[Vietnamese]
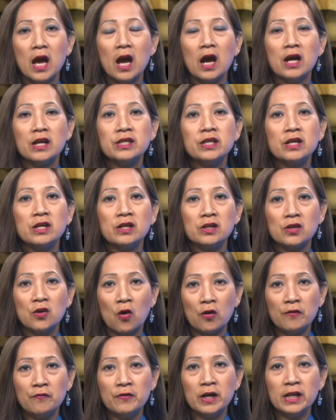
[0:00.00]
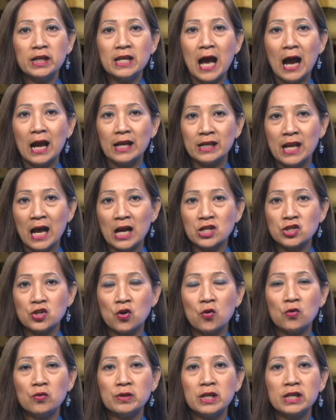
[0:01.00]
Nhưng đối với đại đa
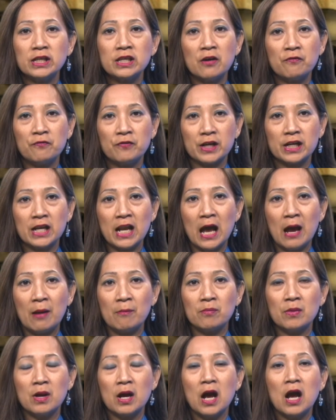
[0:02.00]
số nhân dân Việt Nam